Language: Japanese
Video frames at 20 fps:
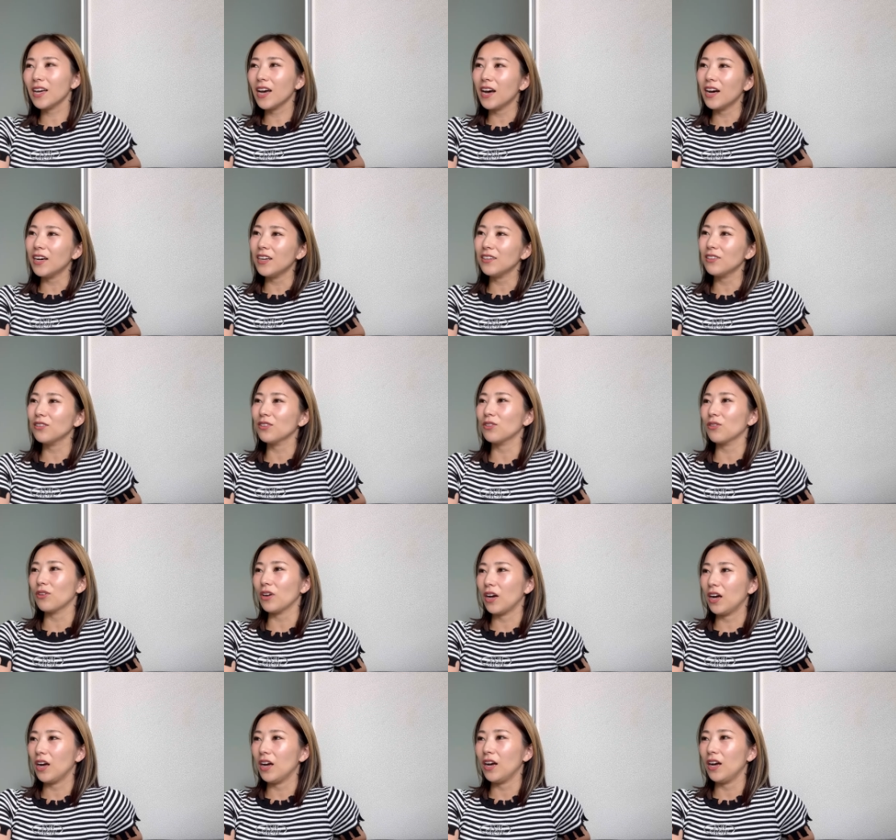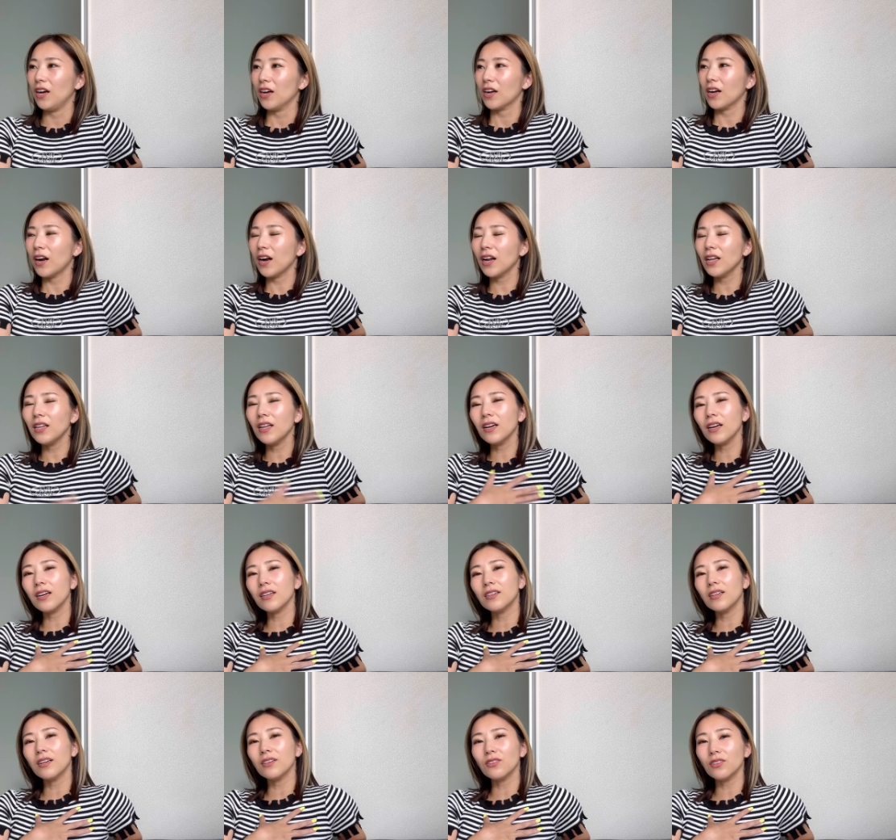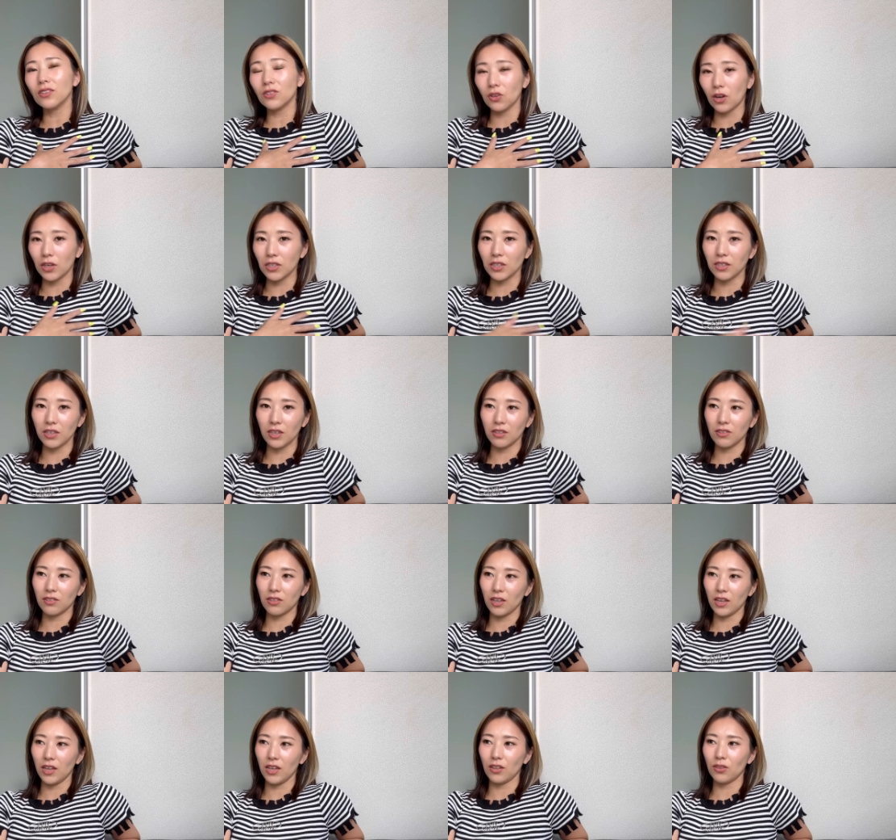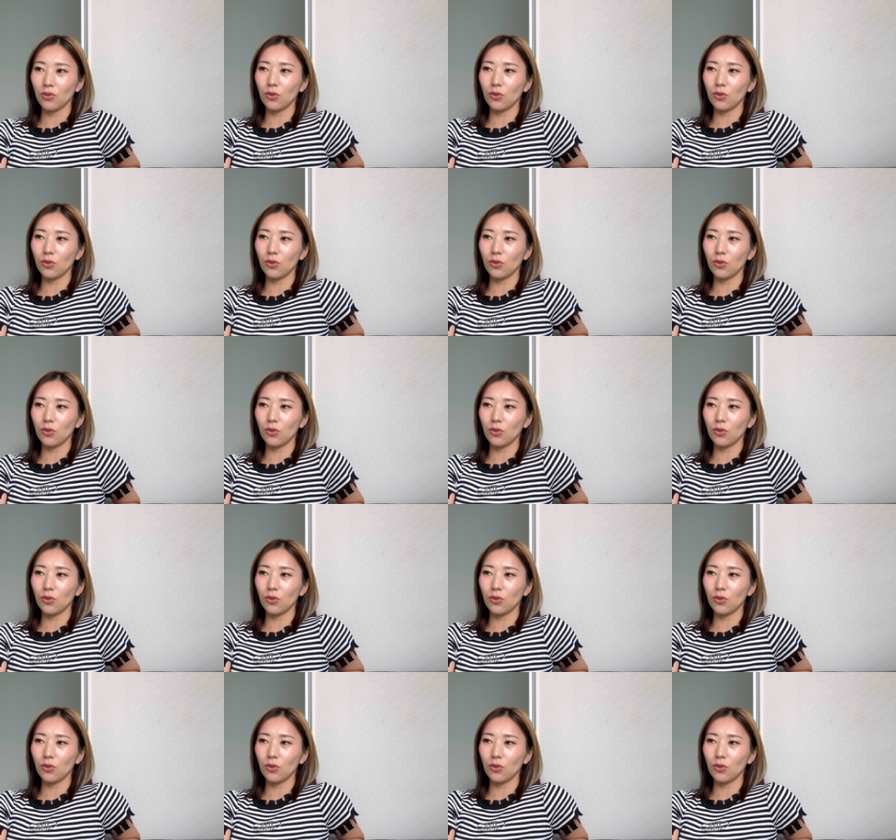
があるとか体がだるいとかじゃなくて